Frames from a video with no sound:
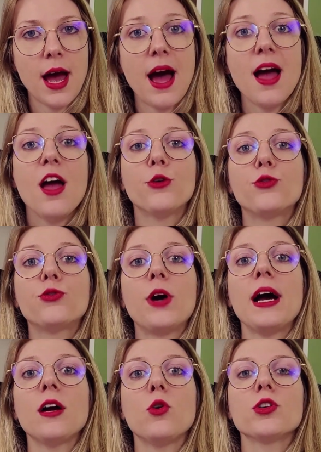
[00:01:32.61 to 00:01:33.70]
a
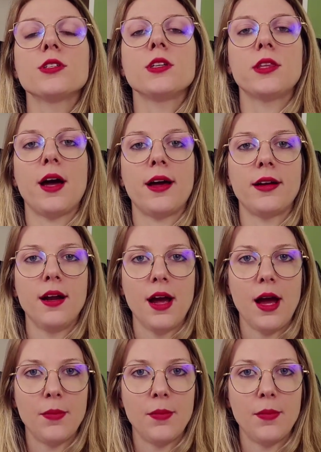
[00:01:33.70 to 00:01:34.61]
fagocitar a